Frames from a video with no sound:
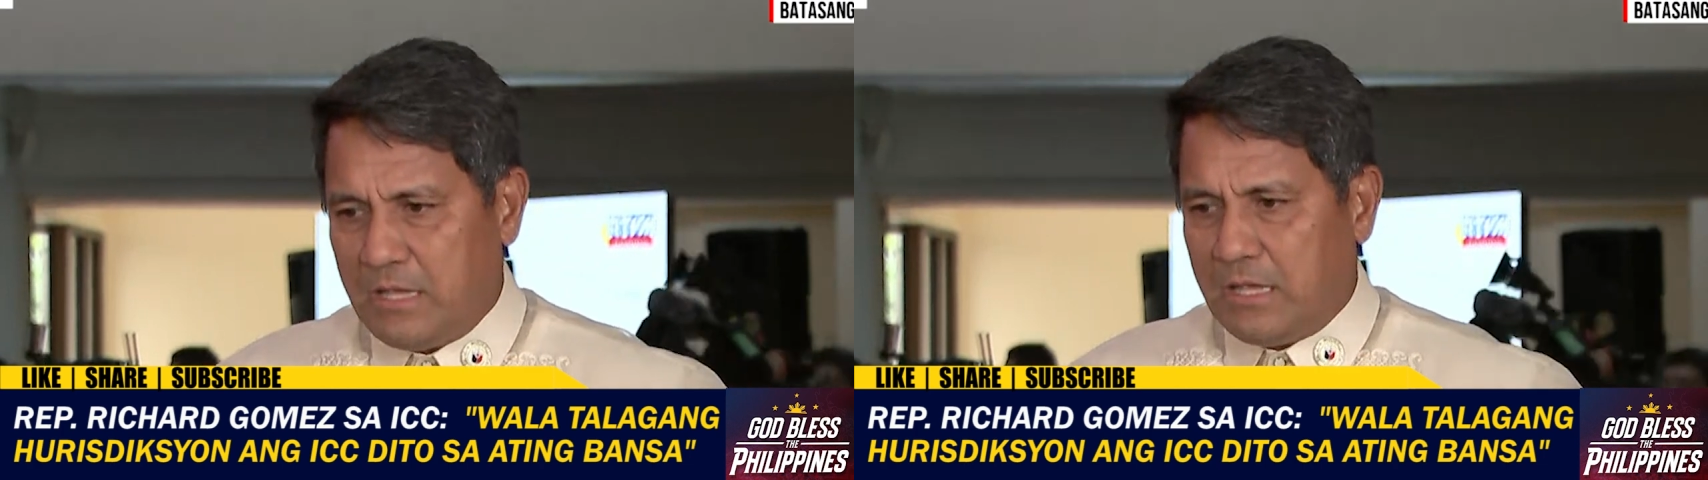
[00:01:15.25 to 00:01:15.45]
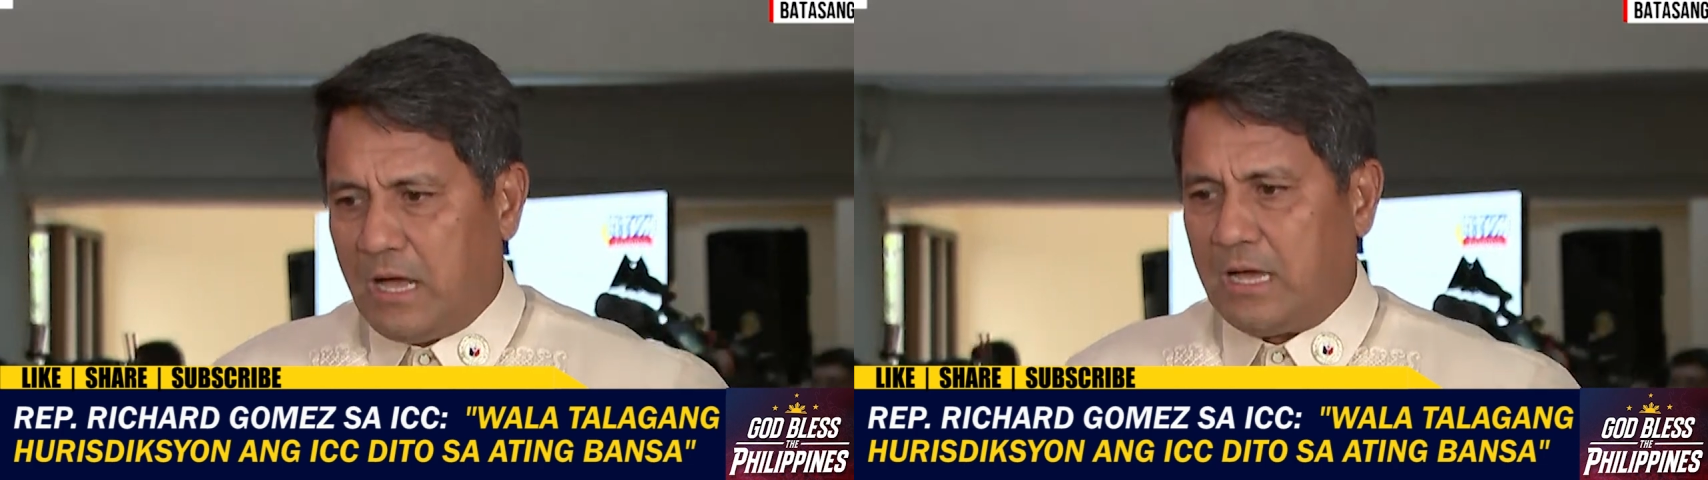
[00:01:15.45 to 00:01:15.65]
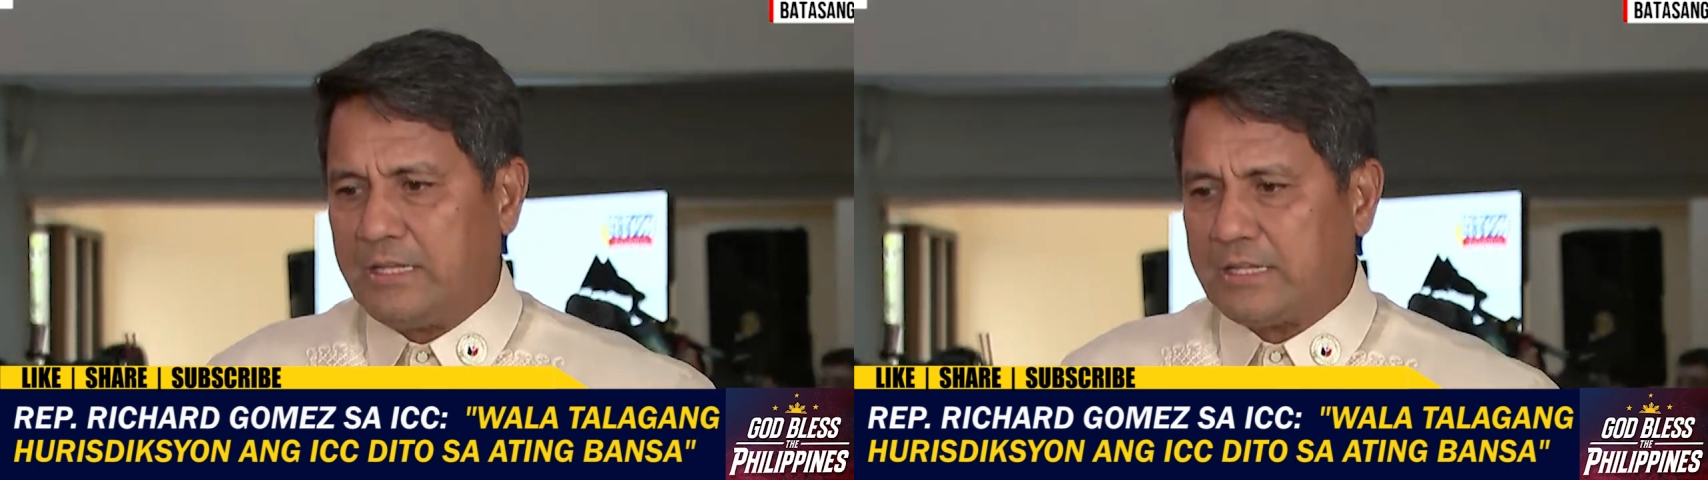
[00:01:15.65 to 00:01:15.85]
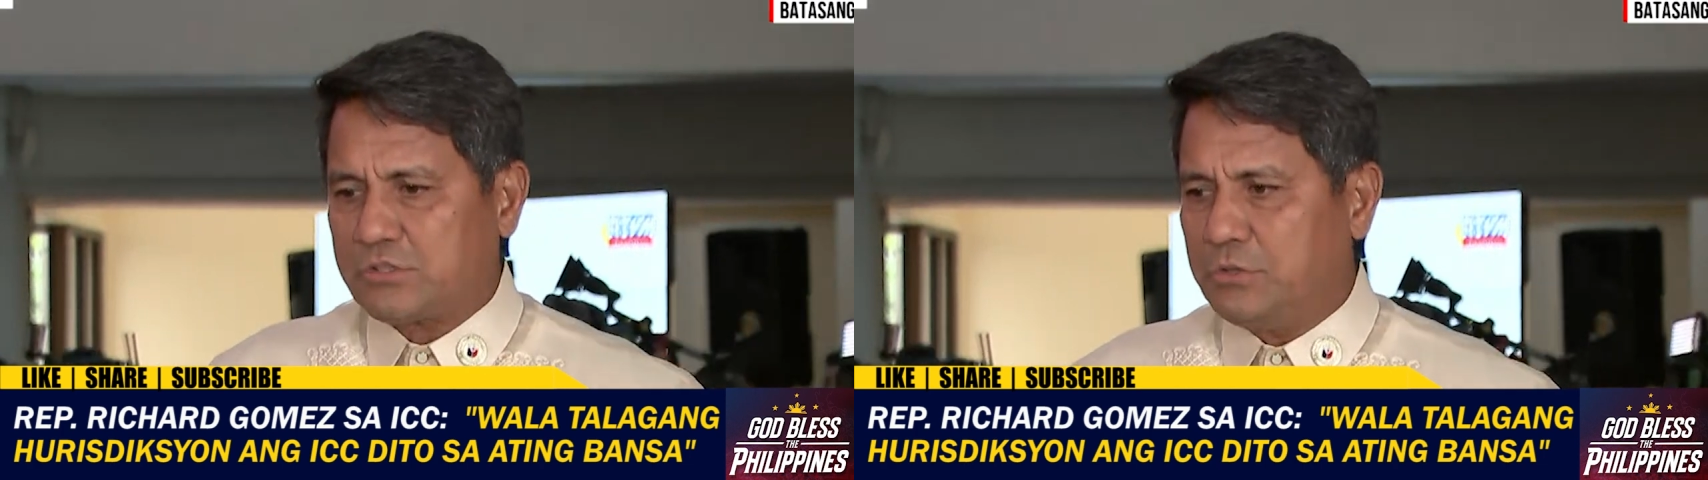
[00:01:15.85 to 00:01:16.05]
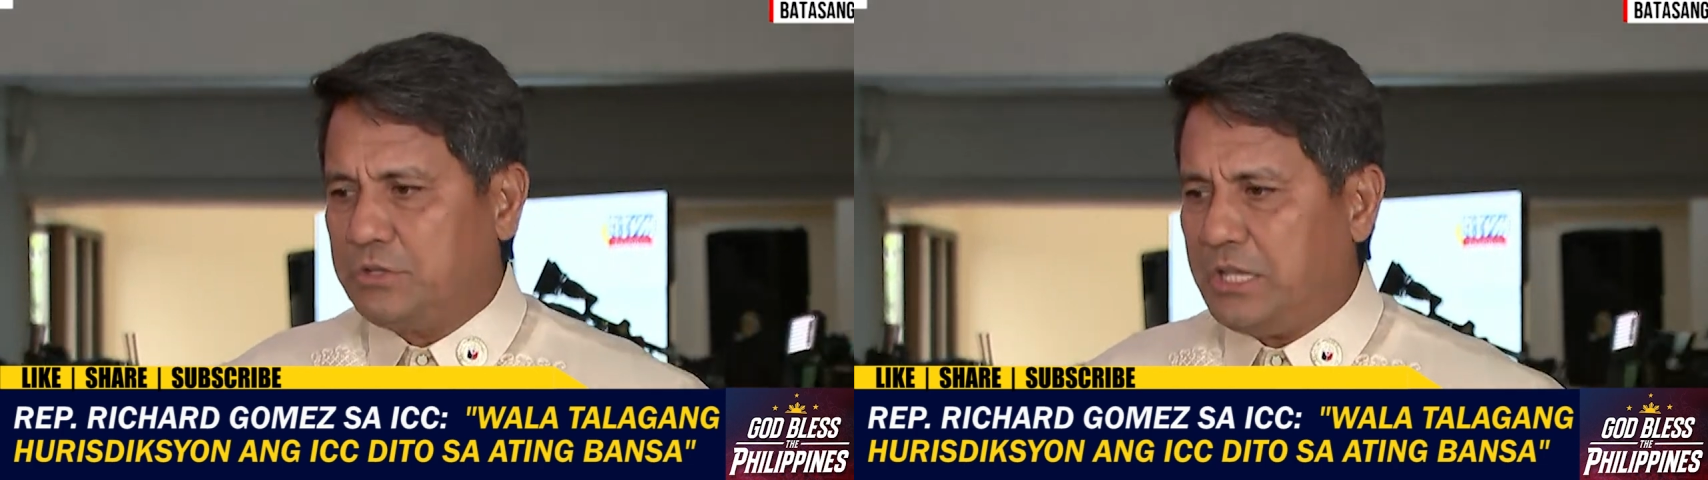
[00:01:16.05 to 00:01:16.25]
Mm. Uh, let
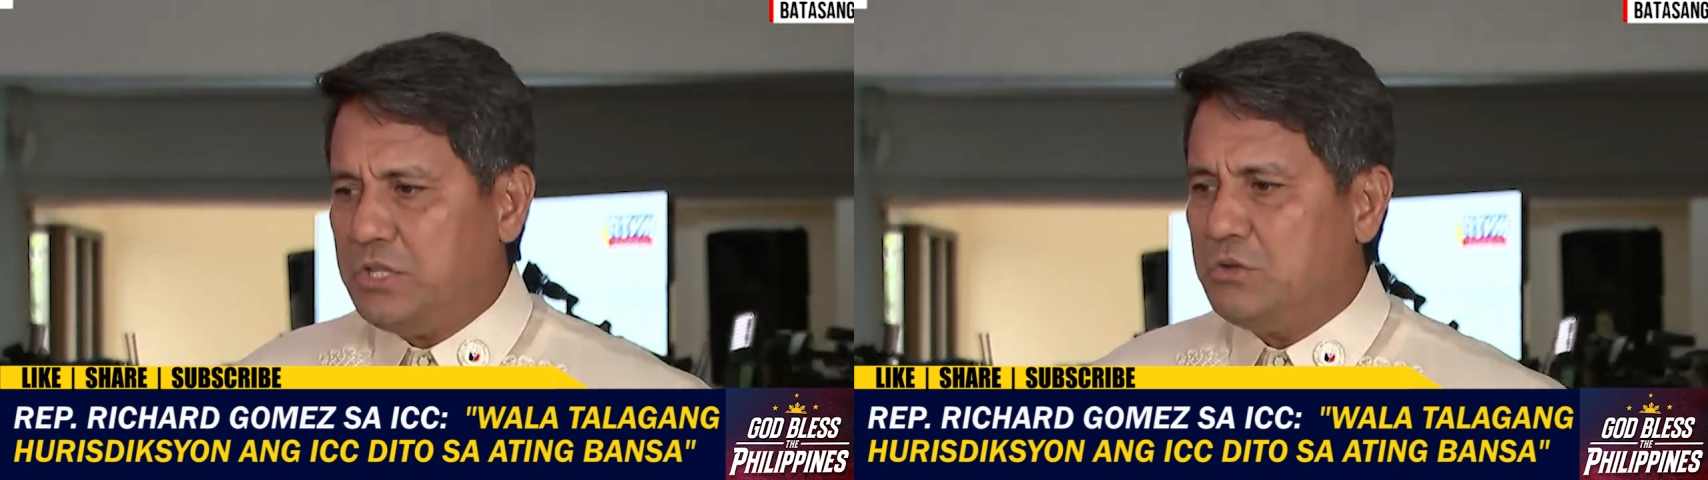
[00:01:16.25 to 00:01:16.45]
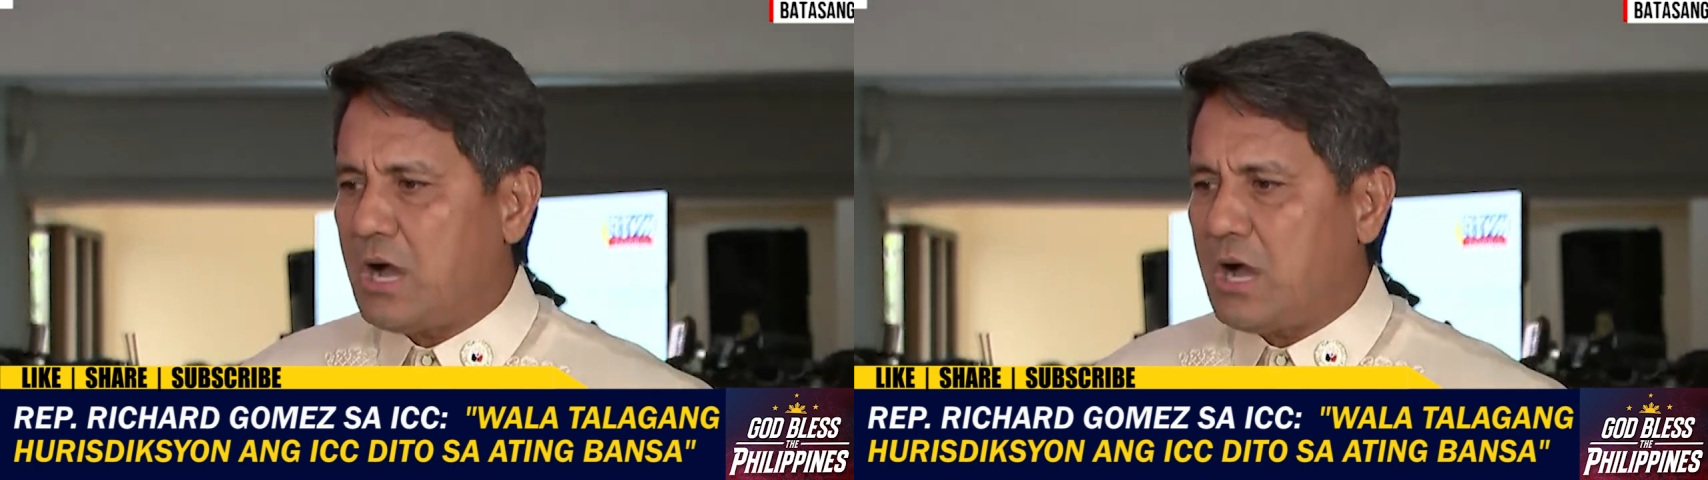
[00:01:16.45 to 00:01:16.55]
us continue